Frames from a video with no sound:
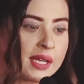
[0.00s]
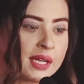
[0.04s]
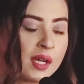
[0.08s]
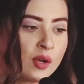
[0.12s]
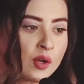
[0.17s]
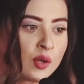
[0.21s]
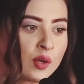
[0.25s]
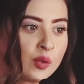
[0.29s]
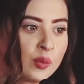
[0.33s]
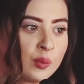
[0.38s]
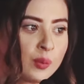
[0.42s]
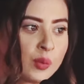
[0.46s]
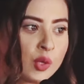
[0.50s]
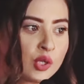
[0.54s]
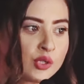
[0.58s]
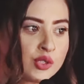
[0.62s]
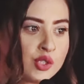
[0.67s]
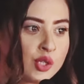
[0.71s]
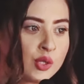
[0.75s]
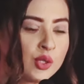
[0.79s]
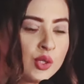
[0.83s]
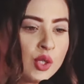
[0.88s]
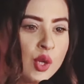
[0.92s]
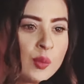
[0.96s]
এটা
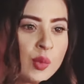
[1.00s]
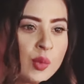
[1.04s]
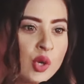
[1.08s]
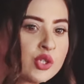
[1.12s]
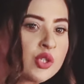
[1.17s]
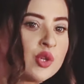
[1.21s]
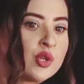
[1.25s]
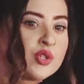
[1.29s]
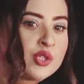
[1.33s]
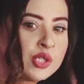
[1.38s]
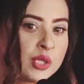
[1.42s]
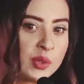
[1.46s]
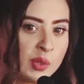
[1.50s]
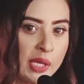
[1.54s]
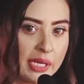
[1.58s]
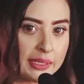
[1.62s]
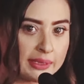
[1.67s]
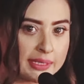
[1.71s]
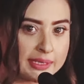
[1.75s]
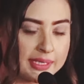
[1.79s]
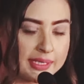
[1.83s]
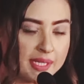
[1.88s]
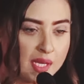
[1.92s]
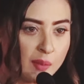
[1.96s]
প্রচণ্ড প্রশংসনীয়
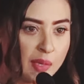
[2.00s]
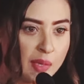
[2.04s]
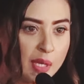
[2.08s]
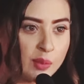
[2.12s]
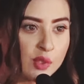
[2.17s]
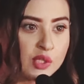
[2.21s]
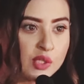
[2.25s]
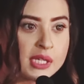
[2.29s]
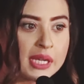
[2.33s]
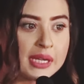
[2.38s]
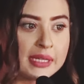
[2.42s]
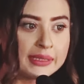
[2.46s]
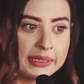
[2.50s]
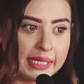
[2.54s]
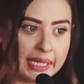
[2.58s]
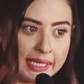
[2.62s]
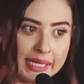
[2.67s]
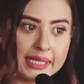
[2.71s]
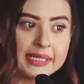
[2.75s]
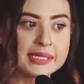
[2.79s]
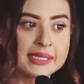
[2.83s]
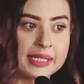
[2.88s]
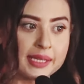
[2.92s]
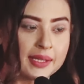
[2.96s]
একটা সিনেমা এবং যারা
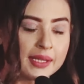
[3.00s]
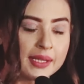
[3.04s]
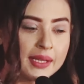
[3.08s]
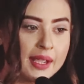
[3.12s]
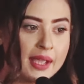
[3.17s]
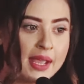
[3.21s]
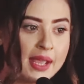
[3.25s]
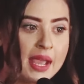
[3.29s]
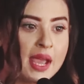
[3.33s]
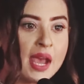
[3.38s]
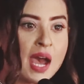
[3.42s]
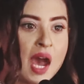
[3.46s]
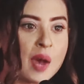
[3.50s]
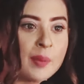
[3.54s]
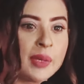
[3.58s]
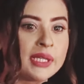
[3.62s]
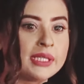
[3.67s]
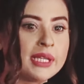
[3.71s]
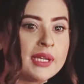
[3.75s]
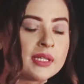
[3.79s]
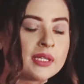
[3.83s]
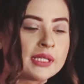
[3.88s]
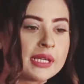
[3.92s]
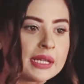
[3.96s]
দেখেছেন
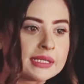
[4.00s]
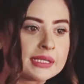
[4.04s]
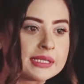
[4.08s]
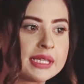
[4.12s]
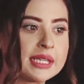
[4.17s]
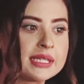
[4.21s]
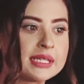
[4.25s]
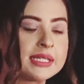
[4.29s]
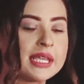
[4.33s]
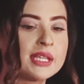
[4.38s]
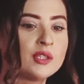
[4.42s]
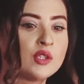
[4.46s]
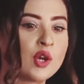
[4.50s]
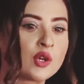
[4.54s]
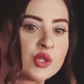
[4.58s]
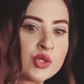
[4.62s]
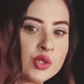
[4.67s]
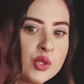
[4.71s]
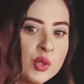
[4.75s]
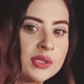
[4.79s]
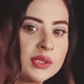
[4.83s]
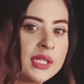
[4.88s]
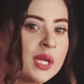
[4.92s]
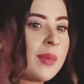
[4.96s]
আমাদের কাছে সেই
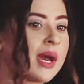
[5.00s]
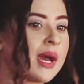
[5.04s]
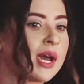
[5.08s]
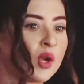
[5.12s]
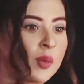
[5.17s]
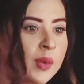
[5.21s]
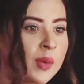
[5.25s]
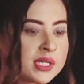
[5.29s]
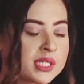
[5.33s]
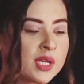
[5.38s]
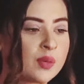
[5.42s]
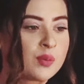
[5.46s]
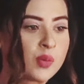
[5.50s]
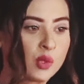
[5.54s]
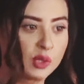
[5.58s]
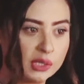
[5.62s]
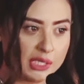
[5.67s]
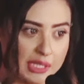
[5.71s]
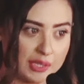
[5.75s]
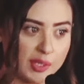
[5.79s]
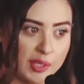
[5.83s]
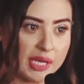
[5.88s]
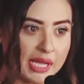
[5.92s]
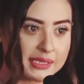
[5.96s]
দর্শকদের ভালোবাসার
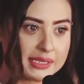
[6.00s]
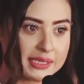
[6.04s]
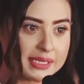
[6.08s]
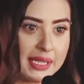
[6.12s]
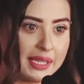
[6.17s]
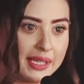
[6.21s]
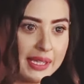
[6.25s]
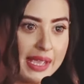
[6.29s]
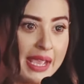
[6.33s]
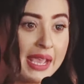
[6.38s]
প্রতিক্রিয়া আছে